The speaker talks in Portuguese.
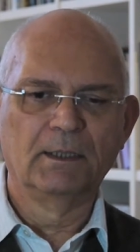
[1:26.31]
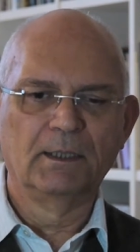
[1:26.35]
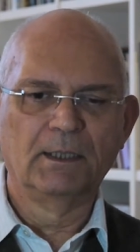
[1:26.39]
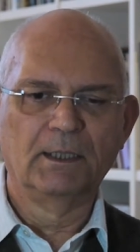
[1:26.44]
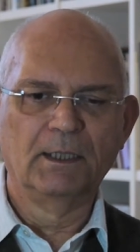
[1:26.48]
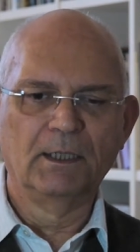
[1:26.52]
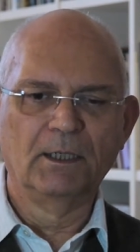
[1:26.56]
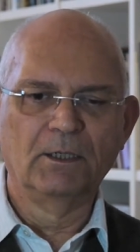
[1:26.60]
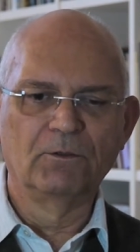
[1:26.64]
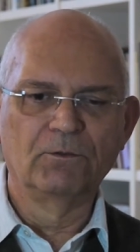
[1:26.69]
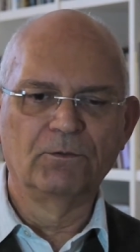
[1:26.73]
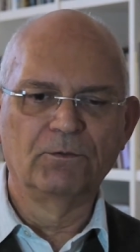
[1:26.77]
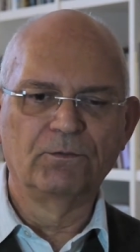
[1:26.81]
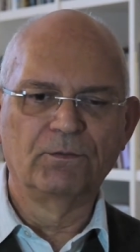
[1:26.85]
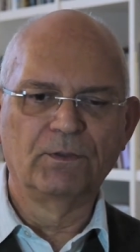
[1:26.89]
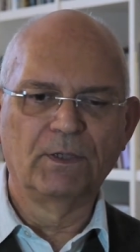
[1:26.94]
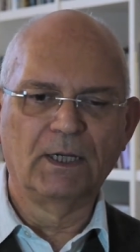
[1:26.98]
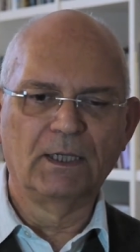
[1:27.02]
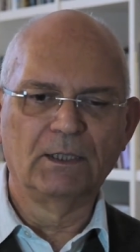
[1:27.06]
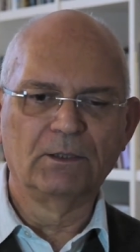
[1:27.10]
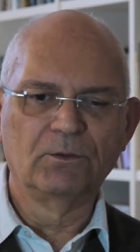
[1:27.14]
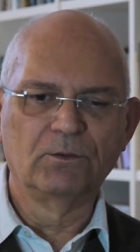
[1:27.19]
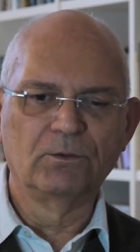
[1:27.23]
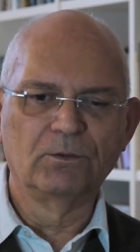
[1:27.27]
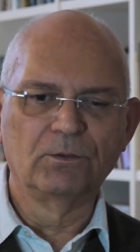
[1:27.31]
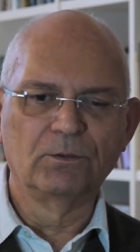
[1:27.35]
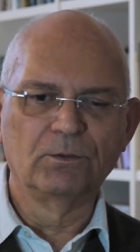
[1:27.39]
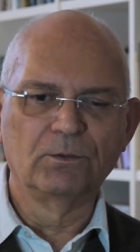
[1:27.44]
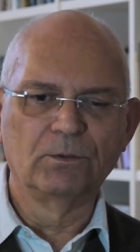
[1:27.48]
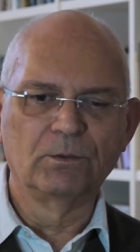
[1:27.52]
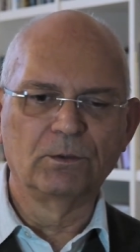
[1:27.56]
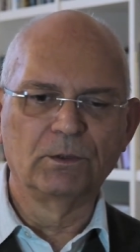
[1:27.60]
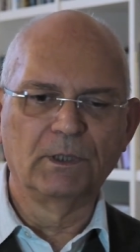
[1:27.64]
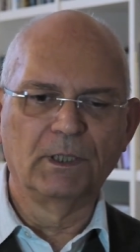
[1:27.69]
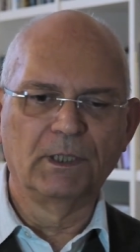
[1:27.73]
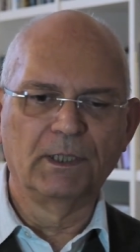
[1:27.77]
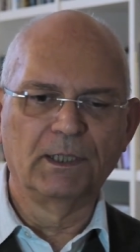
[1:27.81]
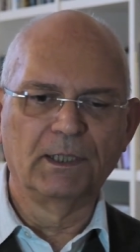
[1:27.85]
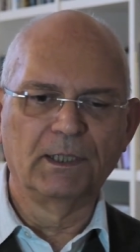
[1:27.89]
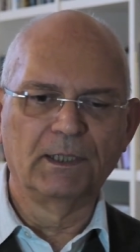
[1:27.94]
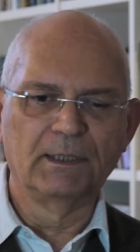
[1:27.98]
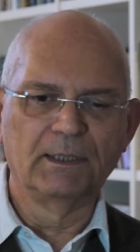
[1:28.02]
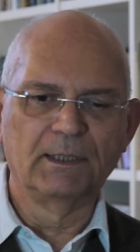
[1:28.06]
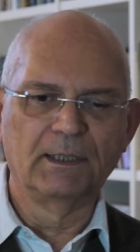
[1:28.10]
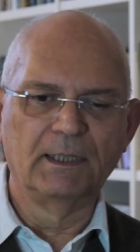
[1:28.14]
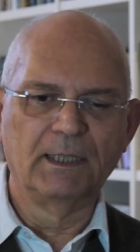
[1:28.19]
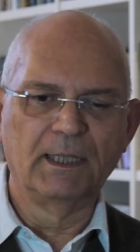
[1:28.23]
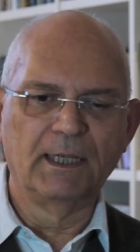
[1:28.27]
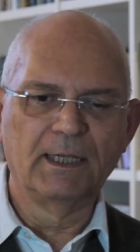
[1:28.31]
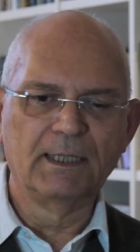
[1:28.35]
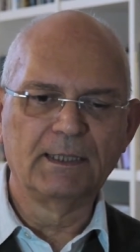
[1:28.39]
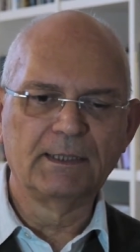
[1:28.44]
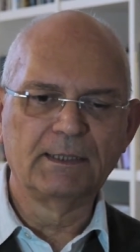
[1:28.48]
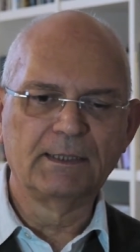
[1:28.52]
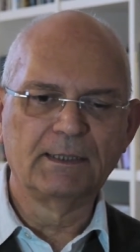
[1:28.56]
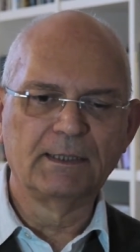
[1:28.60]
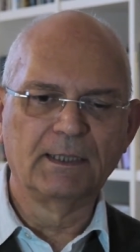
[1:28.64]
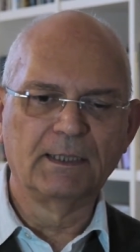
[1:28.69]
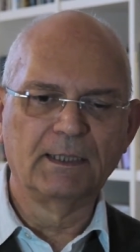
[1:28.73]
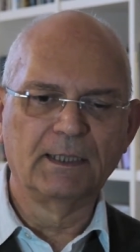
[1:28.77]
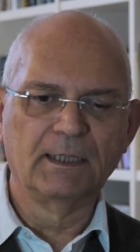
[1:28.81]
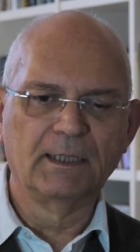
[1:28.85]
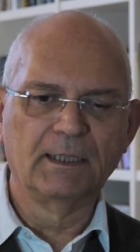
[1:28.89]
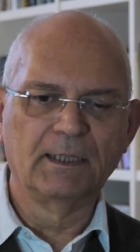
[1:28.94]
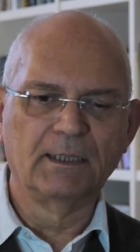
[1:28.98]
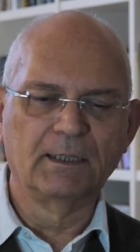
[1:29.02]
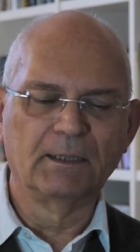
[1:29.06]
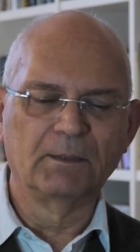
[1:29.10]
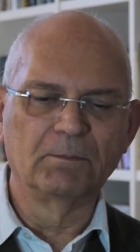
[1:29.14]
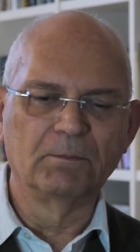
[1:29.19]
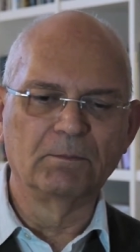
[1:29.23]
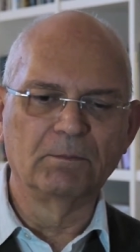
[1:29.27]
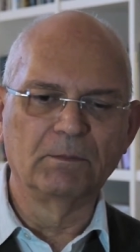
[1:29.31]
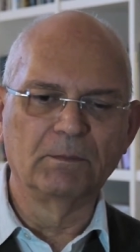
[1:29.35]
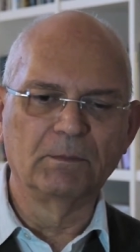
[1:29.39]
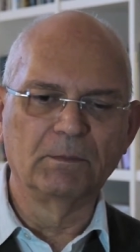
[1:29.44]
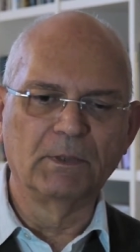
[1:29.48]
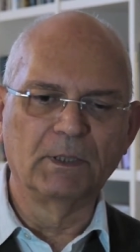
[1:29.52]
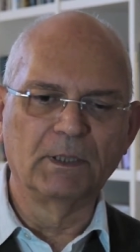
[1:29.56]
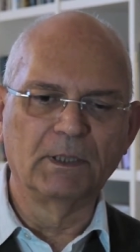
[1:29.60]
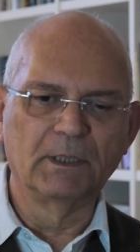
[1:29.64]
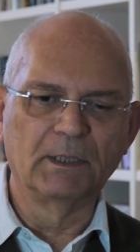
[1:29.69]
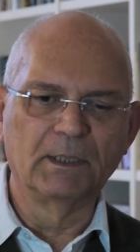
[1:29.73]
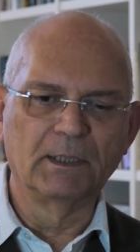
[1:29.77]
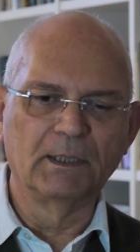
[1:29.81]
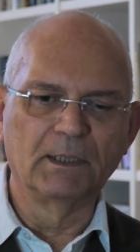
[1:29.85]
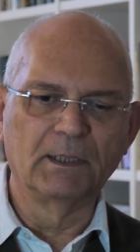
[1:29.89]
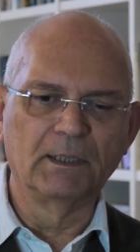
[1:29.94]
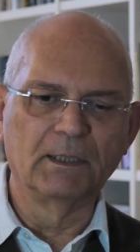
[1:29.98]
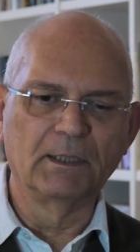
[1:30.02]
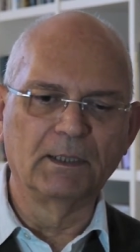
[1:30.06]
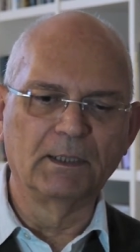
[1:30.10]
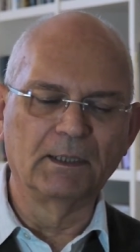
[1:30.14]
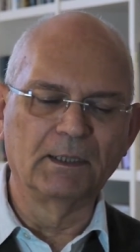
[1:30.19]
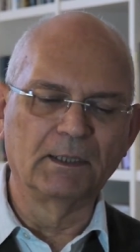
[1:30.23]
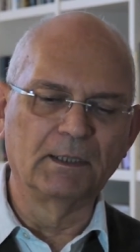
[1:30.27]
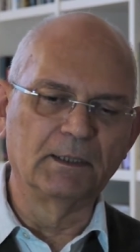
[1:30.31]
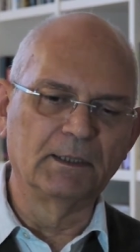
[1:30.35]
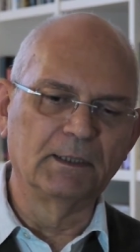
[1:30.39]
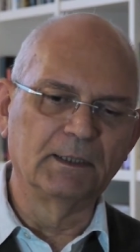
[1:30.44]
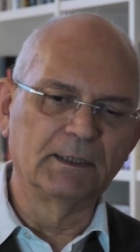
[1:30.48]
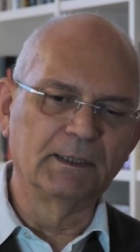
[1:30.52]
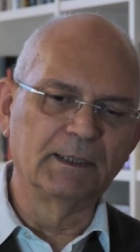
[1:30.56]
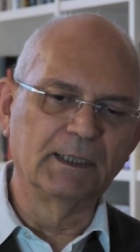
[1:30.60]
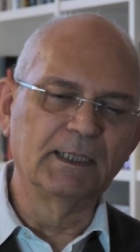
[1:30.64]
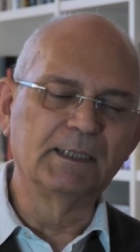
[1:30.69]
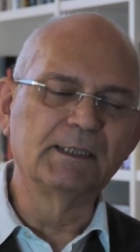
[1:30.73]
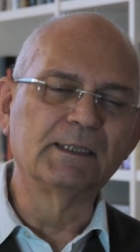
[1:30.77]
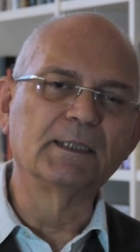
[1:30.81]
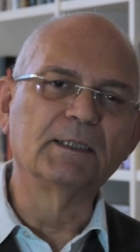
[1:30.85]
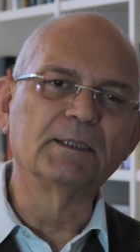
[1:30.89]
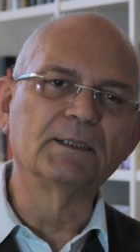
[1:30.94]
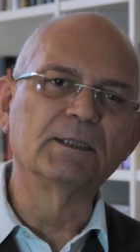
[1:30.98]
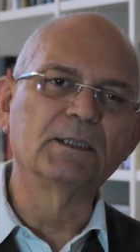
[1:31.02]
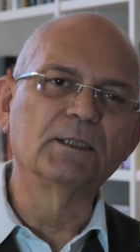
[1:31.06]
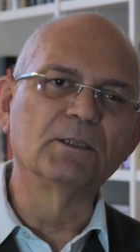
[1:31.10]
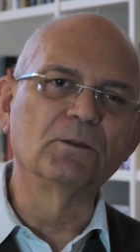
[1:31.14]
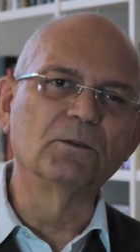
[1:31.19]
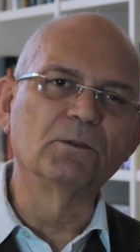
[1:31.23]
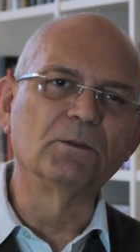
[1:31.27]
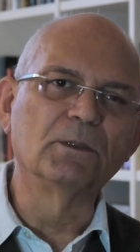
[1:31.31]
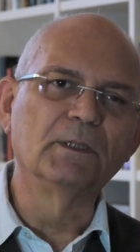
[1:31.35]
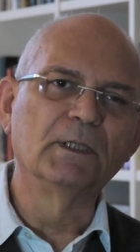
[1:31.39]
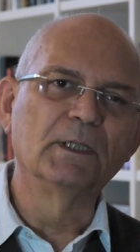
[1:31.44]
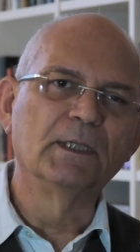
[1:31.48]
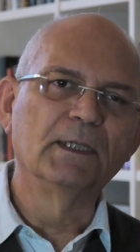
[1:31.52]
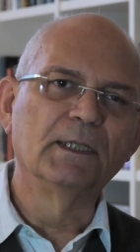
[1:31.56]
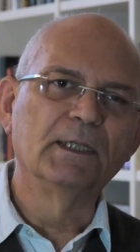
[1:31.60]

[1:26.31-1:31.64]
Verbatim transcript: que é o fato eh, dessa ah, decisão